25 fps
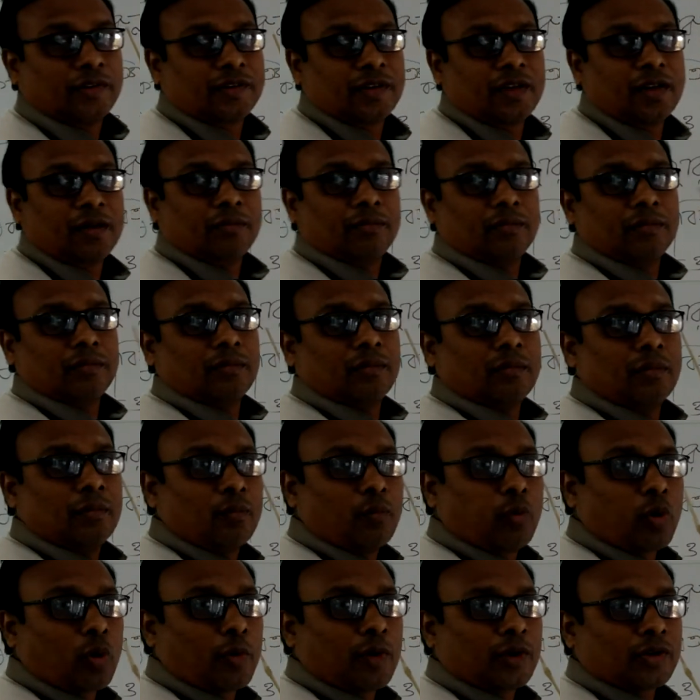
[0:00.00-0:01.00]
ইসলাম
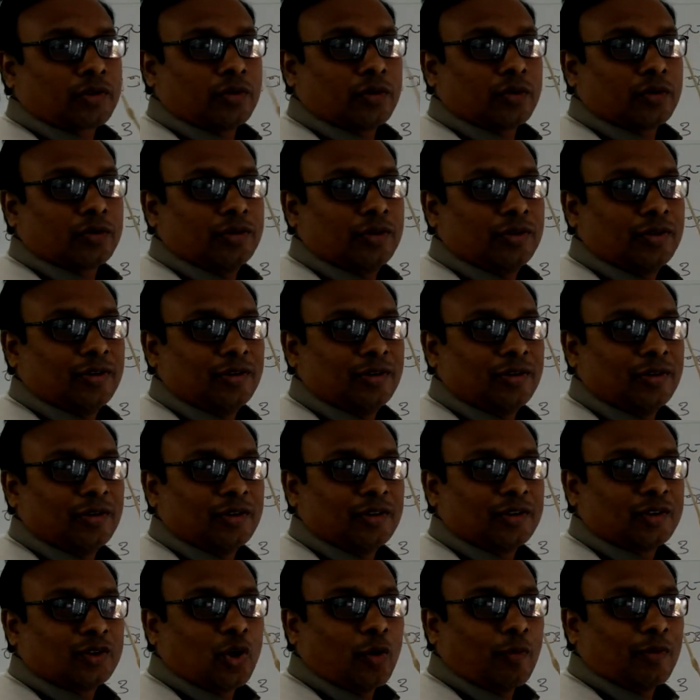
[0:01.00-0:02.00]
প্রভাষক
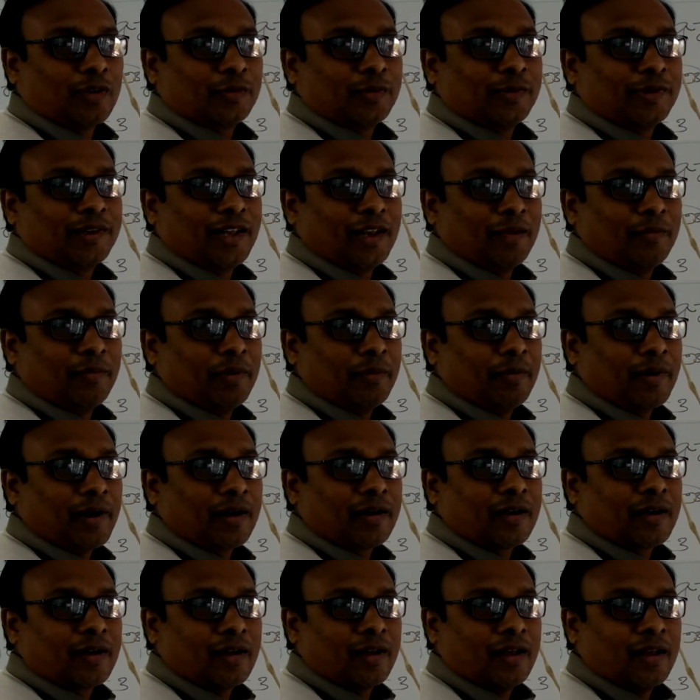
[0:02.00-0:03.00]
সমাজবিজ্ঞান বিভাগ
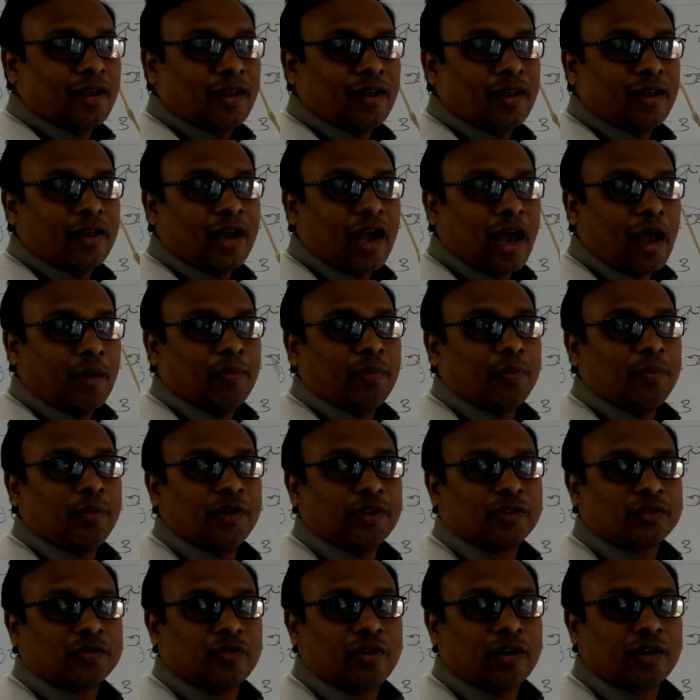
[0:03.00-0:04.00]
হাবিবপুর
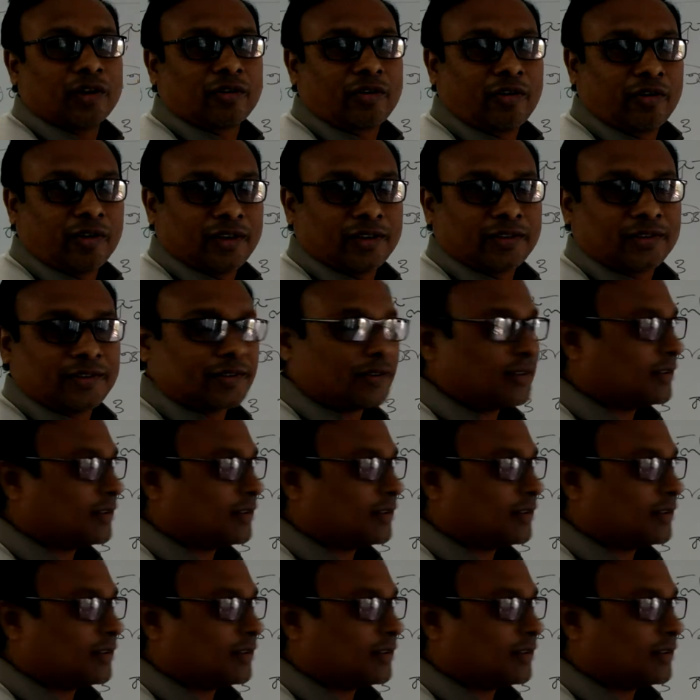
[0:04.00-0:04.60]
স্কুল অ্যান্ড কলেজ